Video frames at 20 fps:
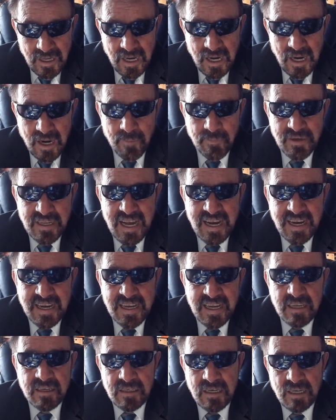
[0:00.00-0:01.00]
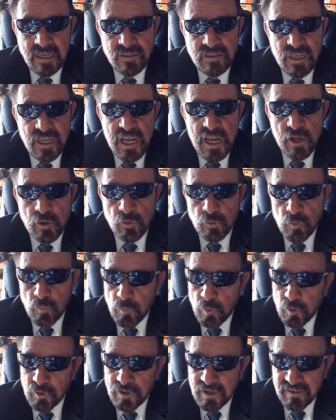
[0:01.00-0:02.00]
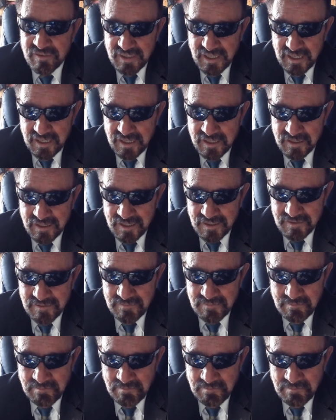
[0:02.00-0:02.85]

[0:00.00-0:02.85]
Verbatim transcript: habría guerras y rumores de guerras.